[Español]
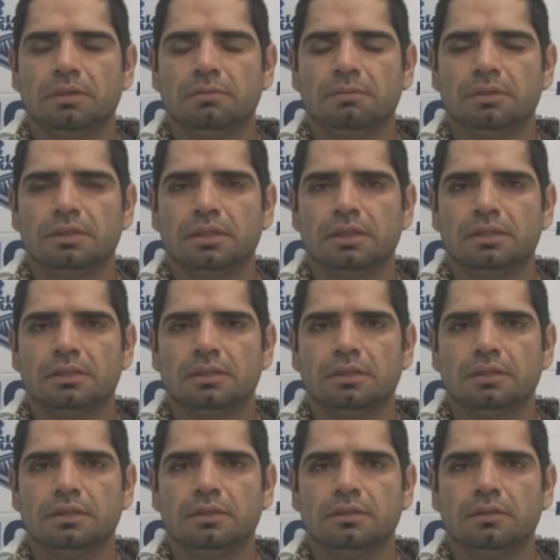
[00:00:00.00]
Para empezar,
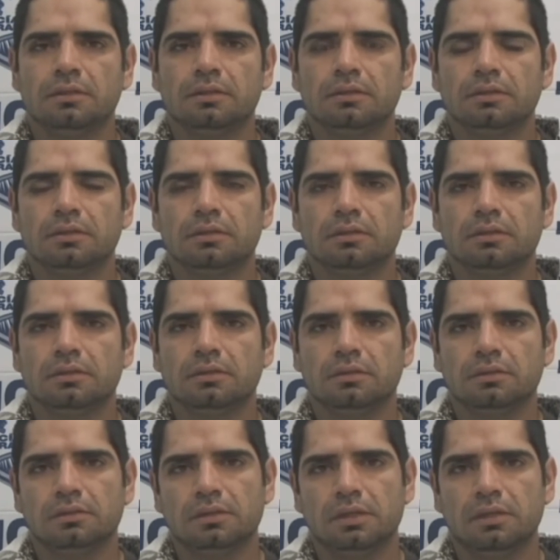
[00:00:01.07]
este,
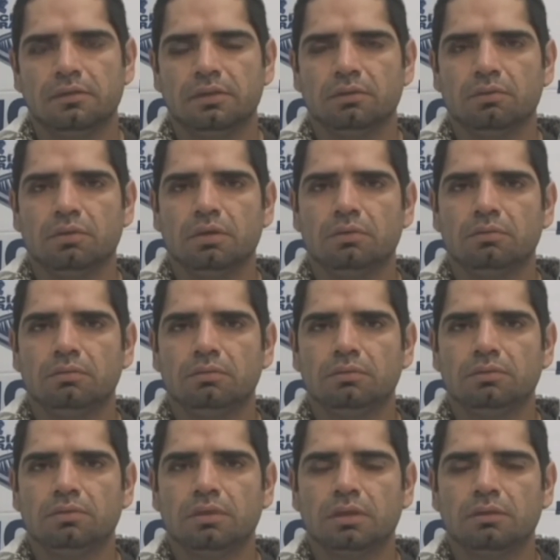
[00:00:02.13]
se levantó a un
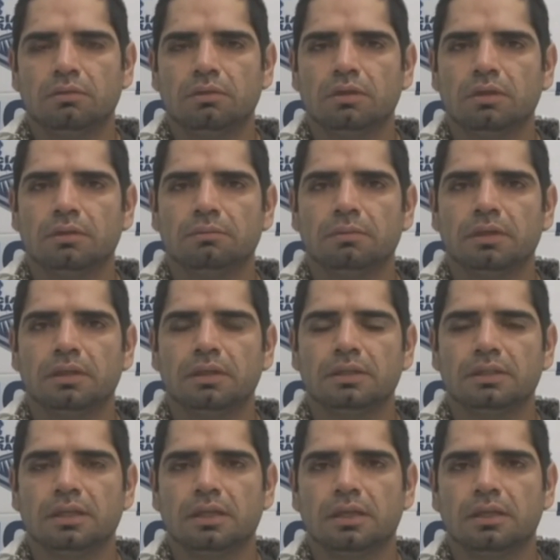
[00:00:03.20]
sujeto que
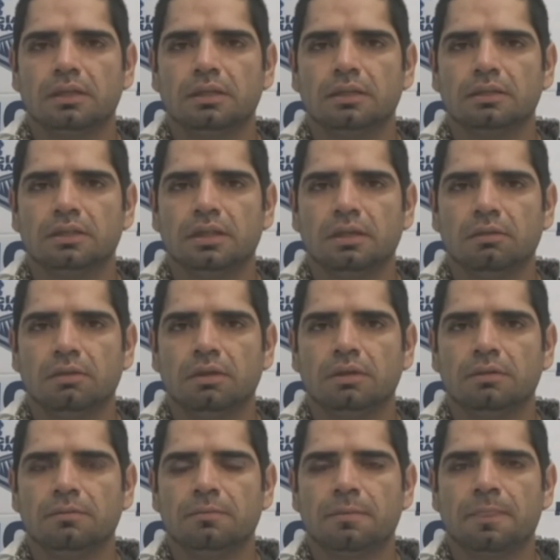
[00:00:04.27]
pertenecía al cártel de Sinaloa,
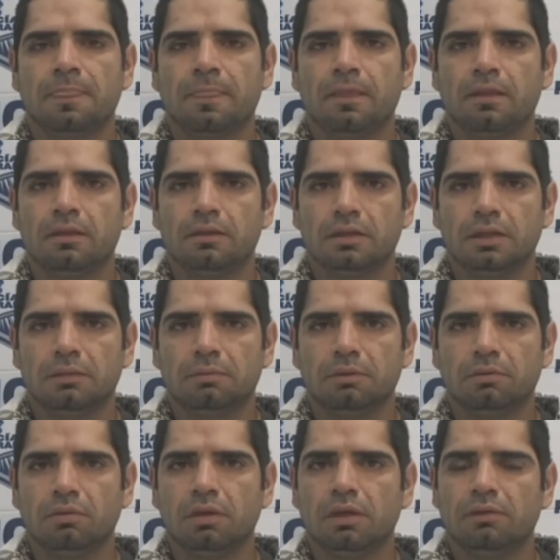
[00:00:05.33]
se le
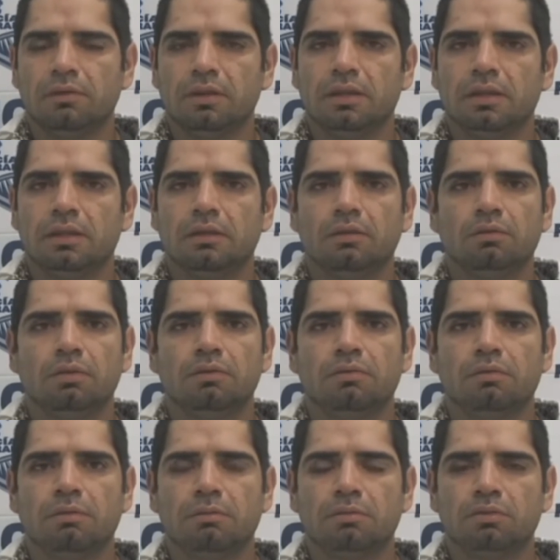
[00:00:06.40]
privó de la vida, lo
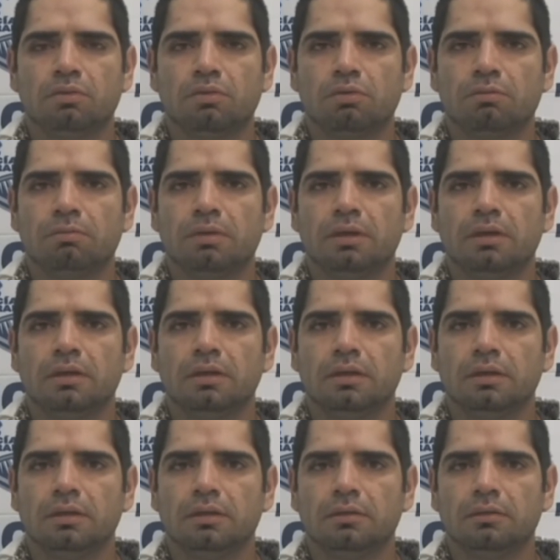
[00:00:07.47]
uniformamos con ropa de
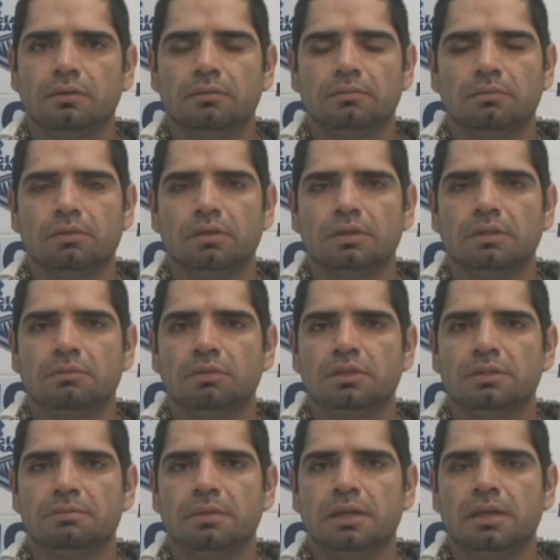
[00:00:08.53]
eh, policía
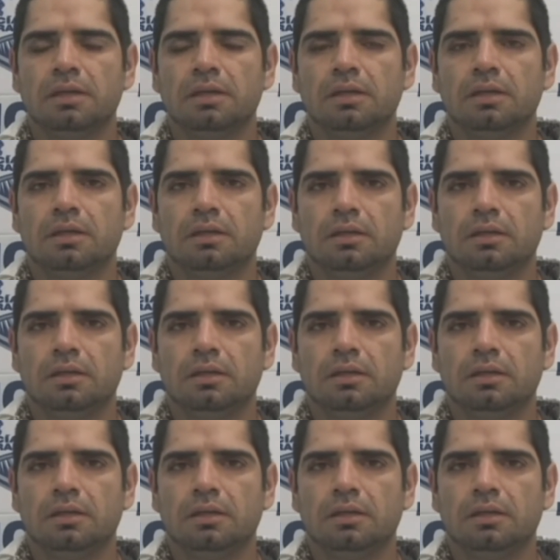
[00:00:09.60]
municipal,